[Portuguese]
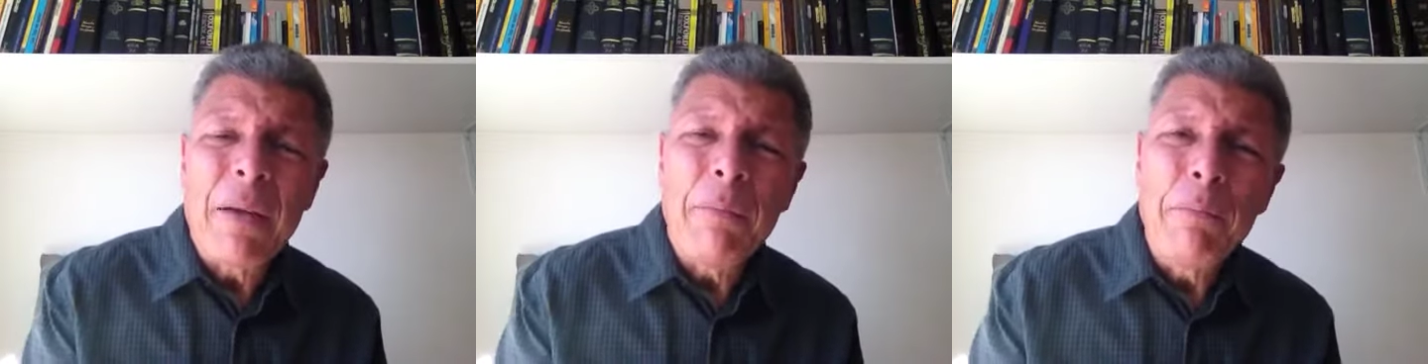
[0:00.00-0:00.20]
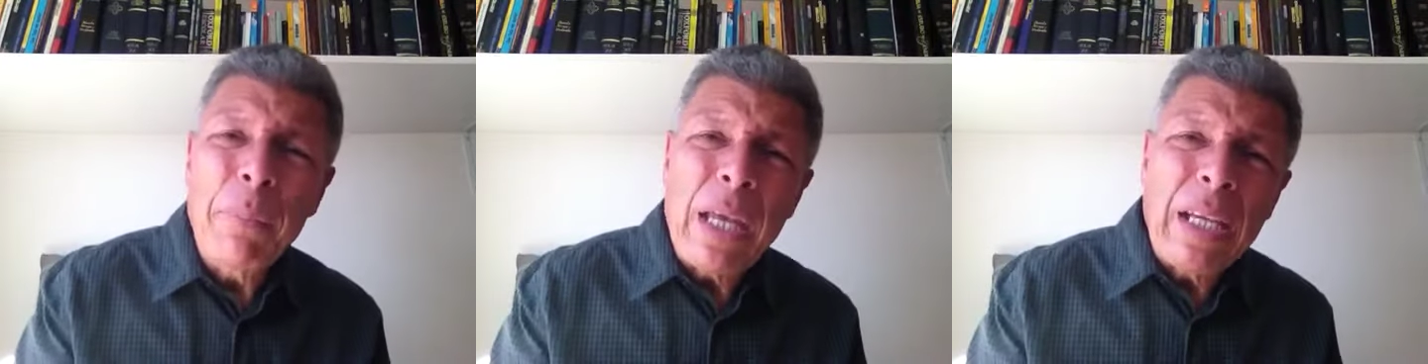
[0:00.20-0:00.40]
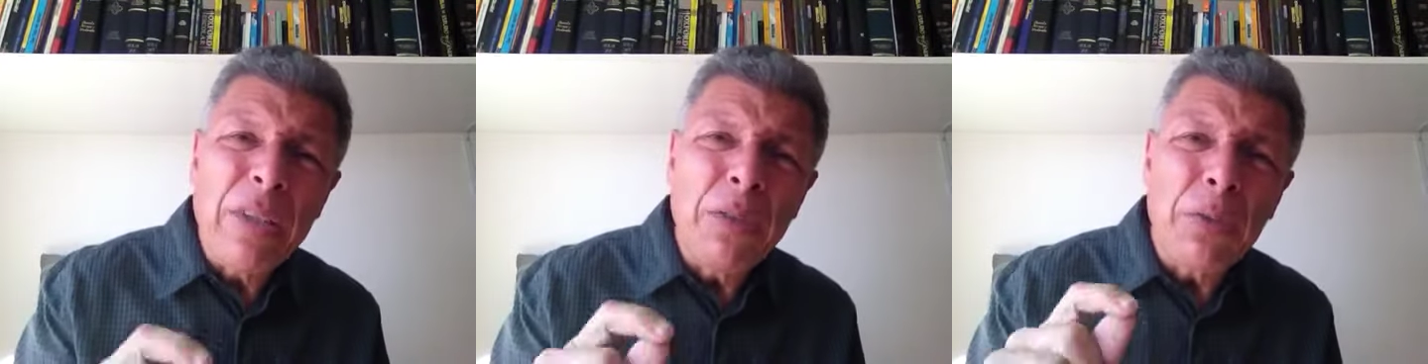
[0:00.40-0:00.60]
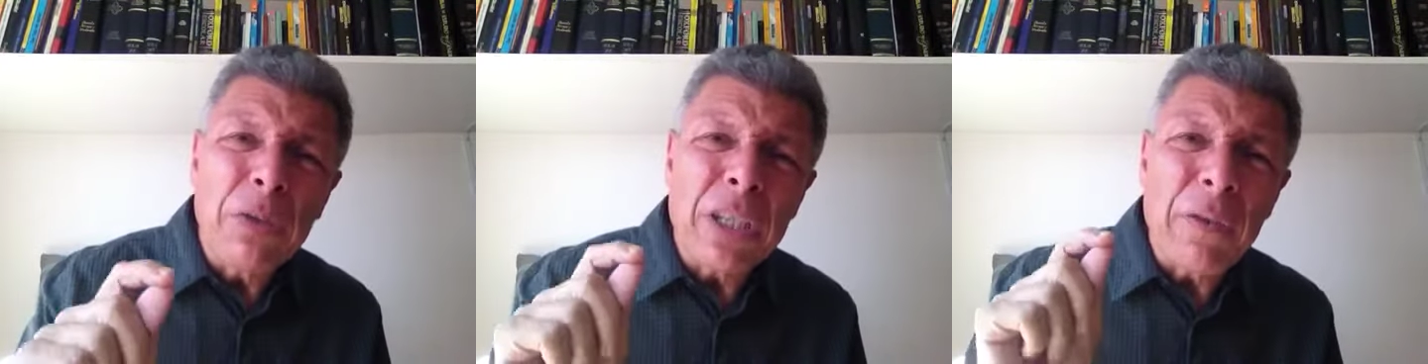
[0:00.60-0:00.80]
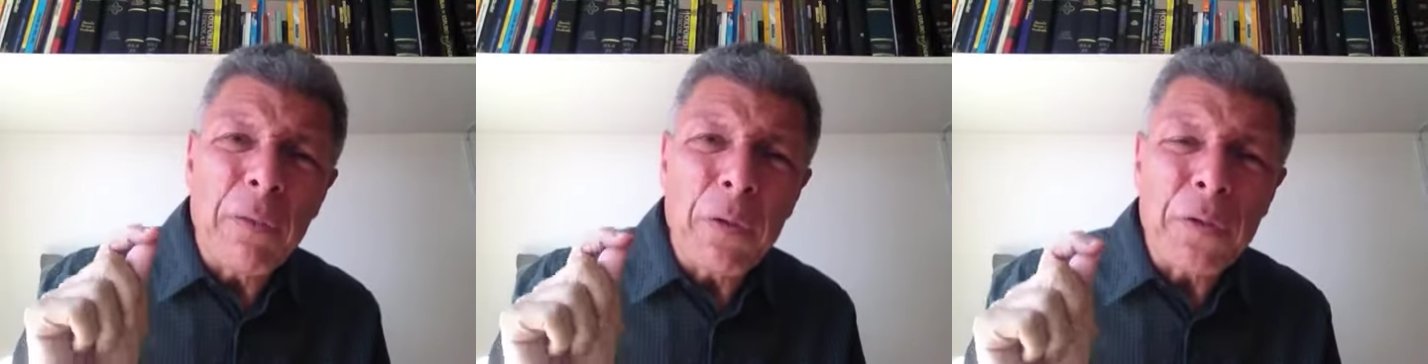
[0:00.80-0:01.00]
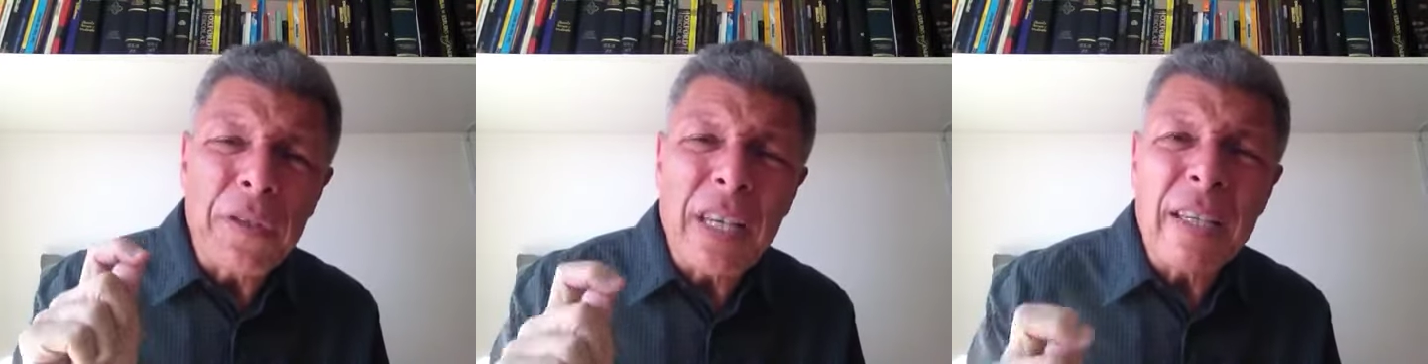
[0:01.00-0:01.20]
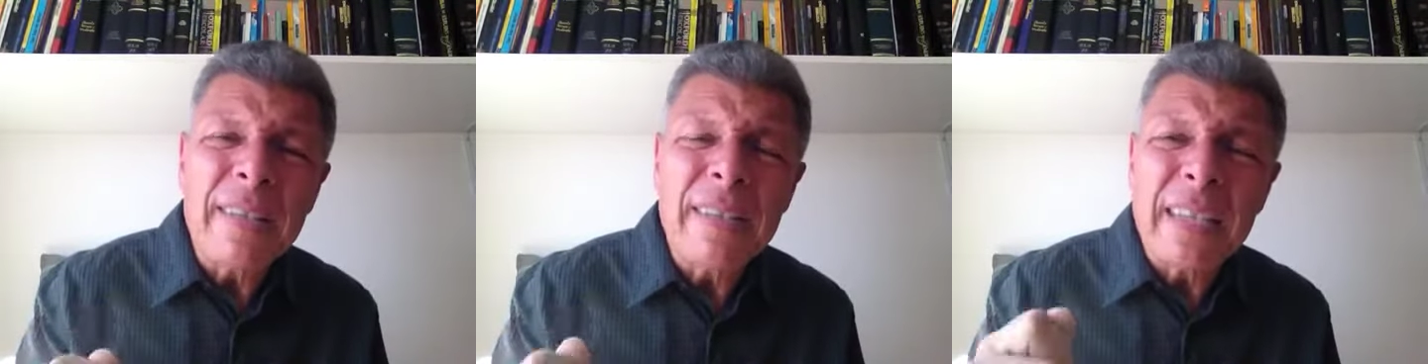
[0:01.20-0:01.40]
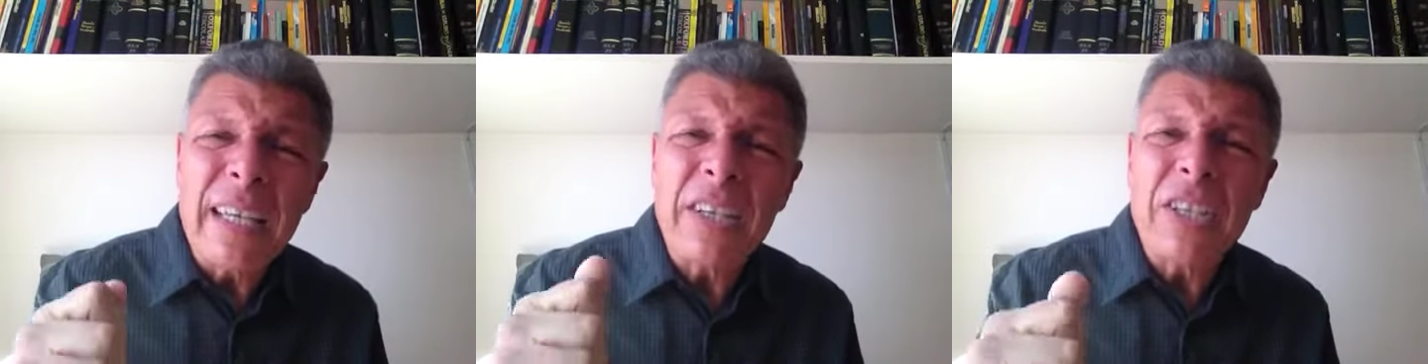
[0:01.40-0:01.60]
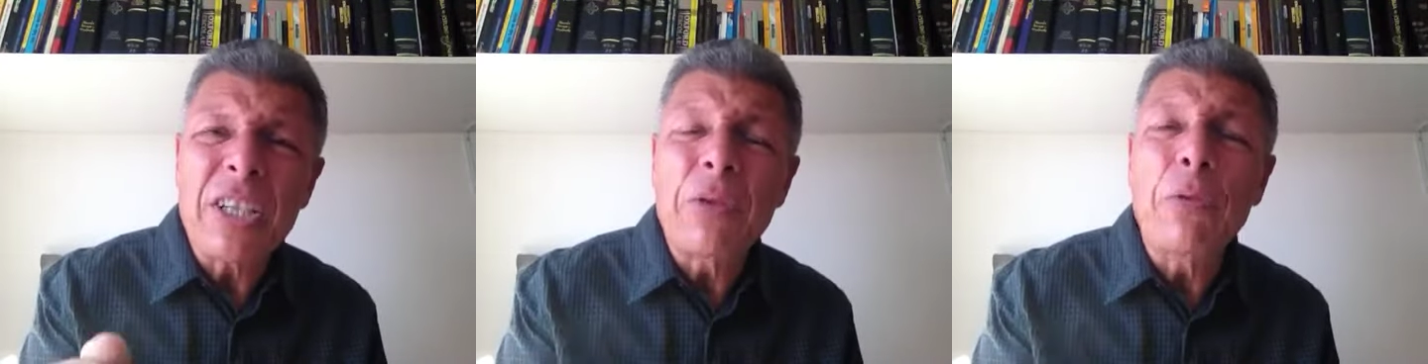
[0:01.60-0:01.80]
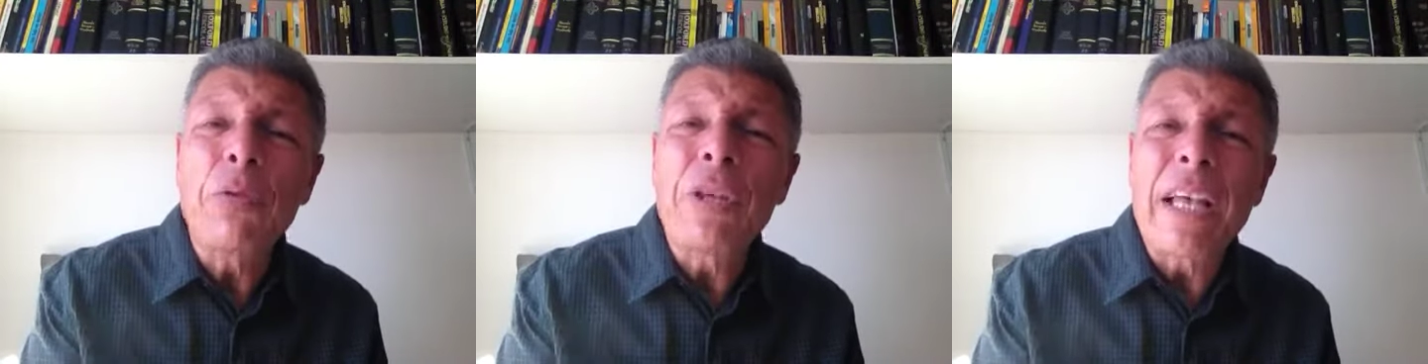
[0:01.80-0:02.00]
mesmo que você esteja
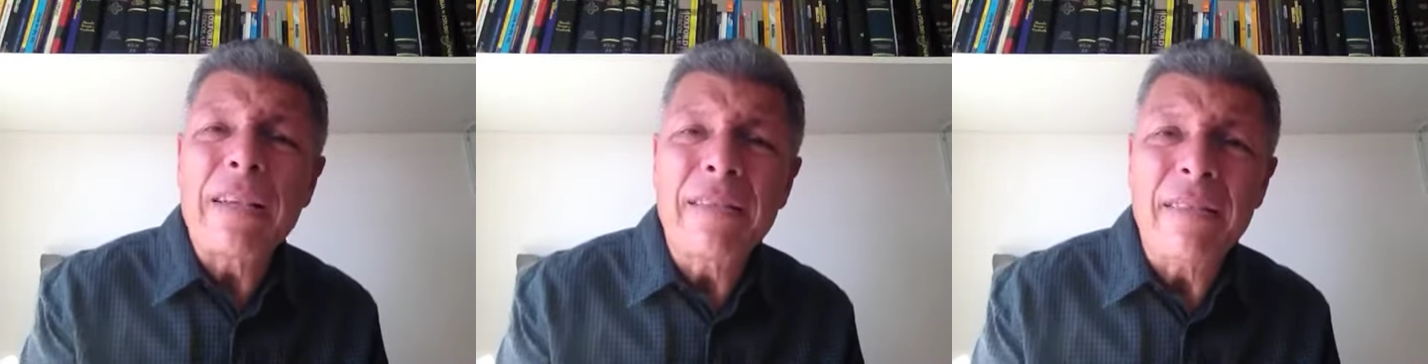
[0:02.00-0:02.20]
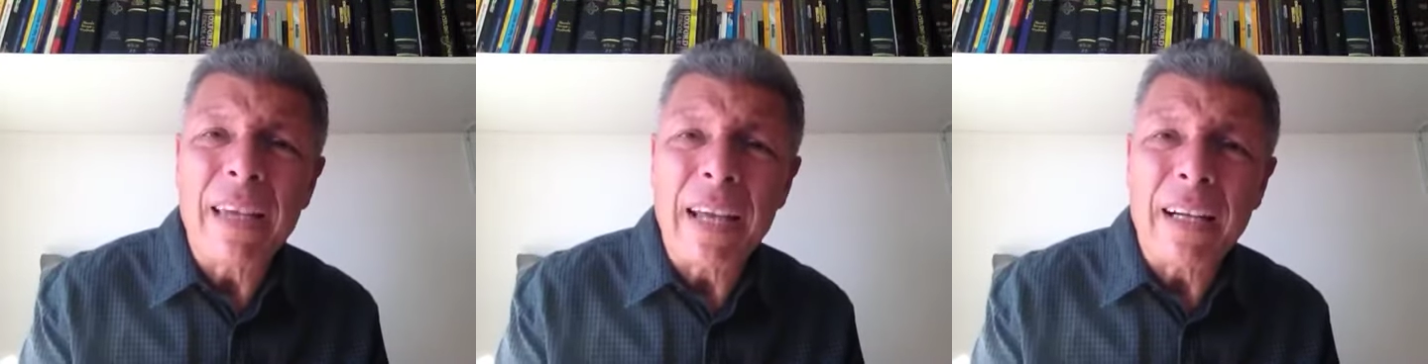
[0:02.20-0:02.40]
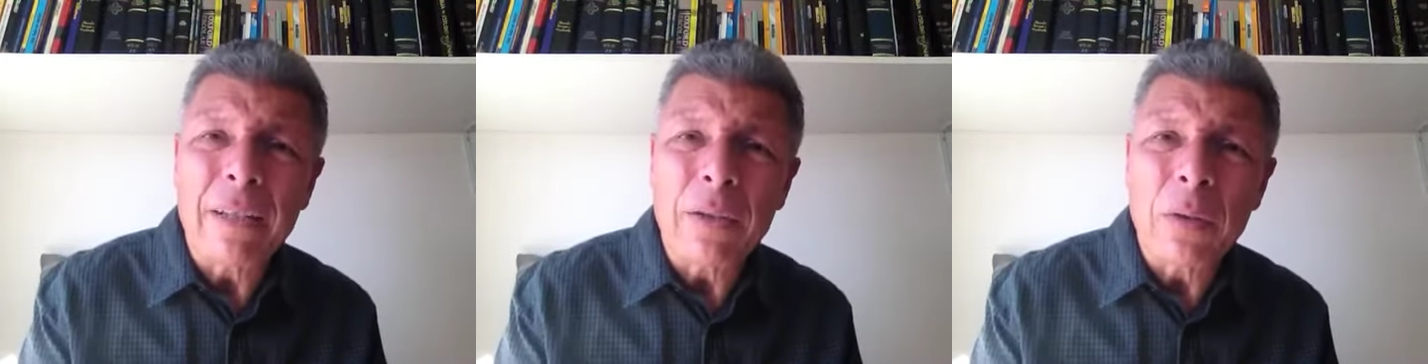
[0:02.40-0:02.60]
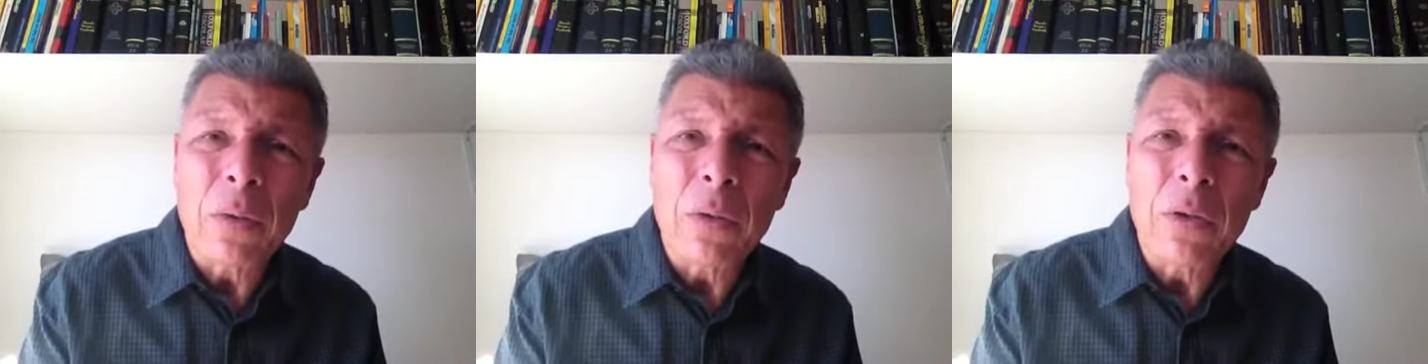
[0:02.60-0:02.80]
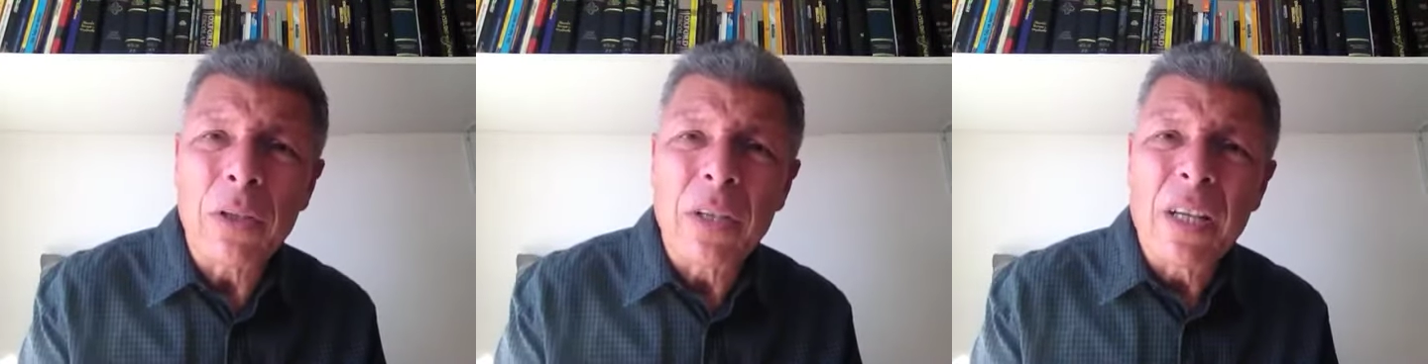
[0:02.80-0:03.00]
no deserto,